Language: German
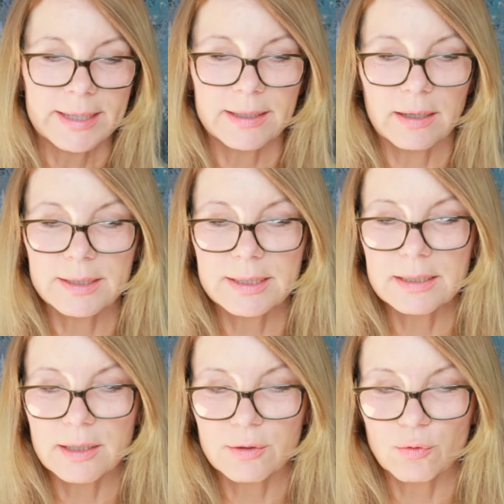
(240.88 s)
Ja, es
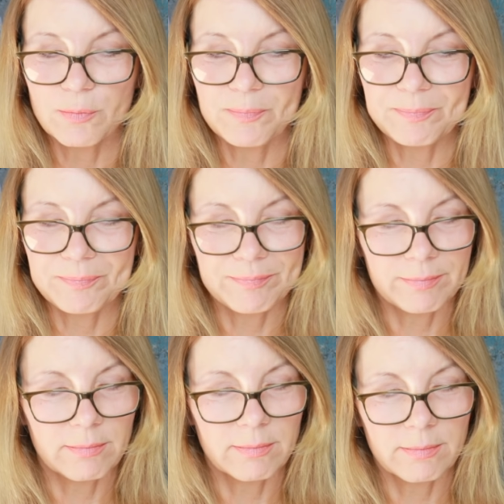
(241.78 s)
geht also um
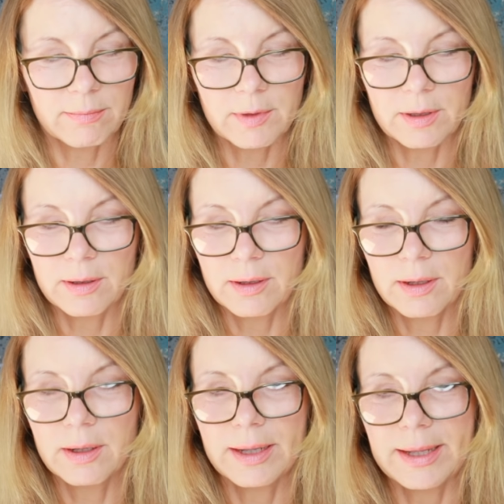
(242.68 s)

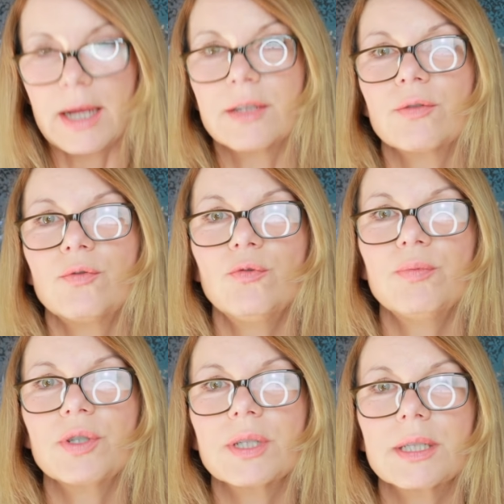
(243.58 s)
ja, so ein
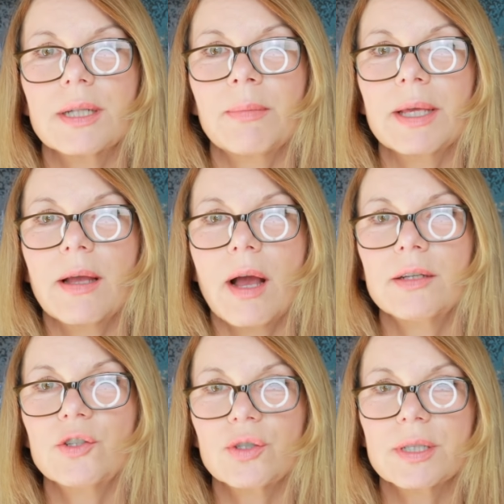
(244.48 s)
typisches
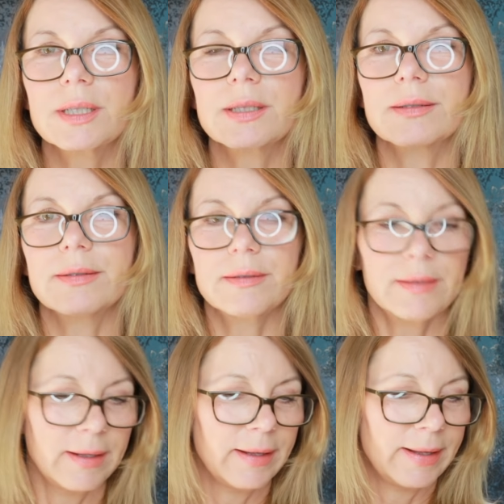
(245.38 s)
amerikanisches, äh,
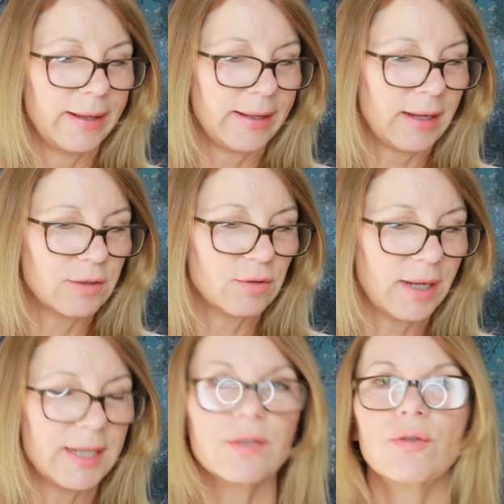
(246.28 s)
ja, so ein
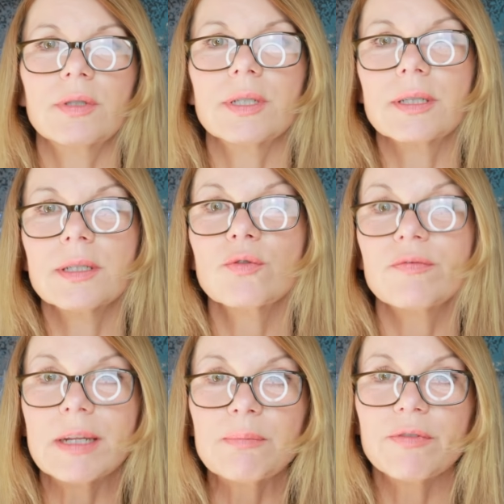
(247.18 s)
Eiskontest, ne, so ein
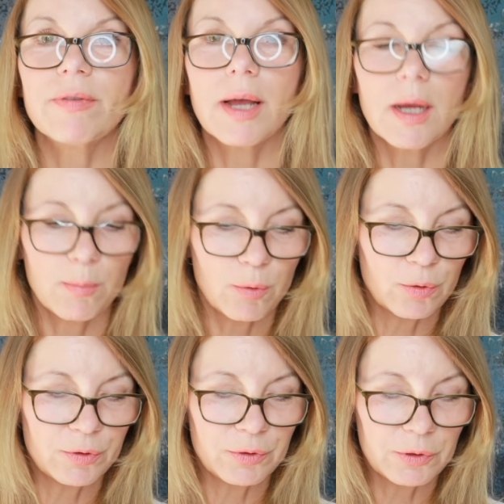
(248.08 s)
Wettbewerb
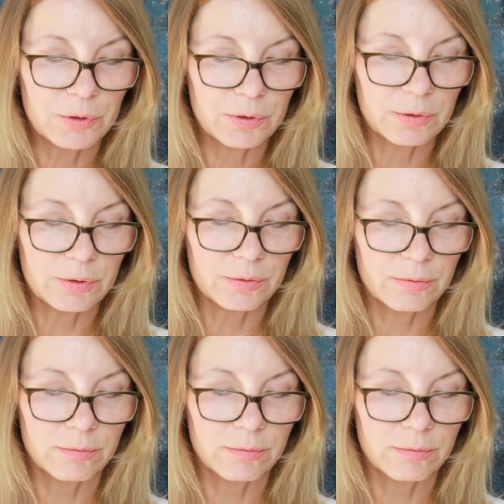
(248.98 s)
und äh,